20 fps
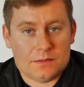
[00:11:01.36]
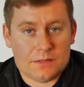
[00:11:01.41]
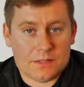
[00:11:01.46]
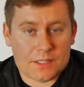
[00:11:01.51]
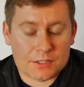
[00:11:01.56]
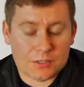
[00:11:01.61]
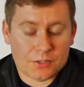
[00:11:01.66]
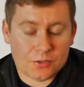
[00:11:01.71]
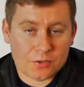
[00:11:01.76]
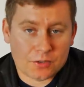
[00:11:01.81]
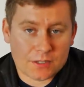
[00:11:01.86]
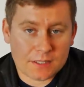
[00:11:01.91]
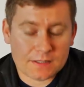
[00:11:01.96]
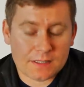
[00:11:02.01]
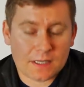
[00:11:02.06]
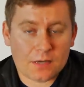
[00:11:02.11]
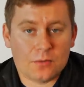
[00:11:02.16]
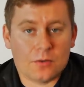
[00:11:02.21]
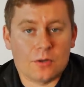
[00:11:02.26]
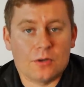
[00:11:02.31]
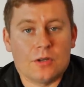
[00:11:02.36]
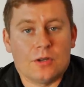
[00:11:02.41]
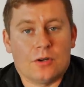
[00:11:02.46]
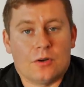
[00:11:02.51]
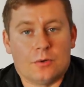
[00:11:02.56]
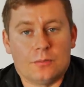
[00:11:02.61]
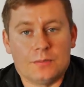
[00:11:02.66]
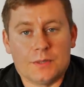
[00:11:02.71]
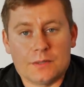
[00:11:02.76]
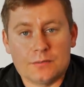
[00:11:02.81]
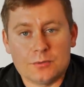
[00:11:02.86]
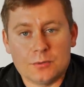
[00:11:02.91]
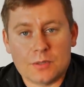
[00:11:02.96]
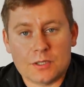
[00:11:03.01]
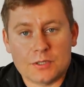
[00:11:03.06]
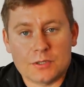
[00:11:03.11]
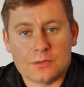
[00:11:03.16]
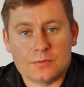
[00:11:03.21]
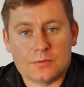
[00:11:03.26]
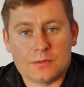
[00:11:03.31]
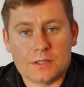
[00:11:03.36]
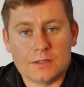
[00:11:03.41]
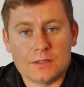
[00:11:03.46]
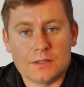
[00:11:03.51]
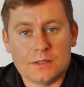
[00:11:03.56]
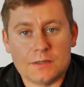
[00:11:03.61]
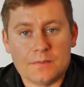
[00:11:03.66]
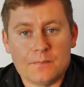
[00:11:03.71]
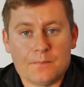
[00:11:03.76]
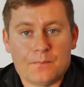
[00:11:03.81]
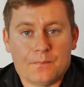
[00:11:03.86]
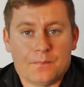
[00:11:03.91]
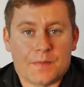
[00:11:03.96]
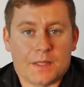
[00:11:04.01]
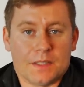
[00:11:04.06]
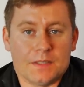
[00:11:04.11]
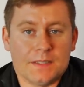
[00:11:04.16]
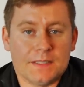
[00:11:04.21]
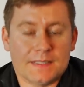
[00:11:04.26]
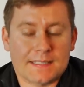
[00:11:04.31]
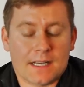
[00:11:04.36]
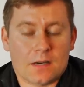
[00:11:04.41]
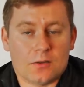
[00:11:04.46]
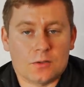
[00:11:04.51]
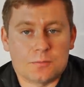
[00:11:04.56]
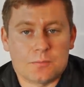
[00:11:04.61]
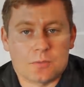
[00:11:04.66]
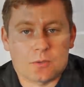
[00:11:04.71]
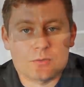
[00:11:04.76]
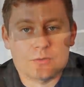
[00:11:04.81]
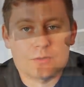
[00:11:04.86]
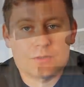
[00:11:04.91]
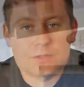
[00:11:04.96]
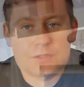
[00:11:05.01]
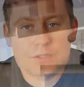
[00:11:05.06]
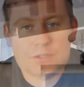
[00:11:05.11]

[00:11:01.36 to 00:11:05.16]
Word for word: Jak się okazało, objawiła się wtedy Niska odporność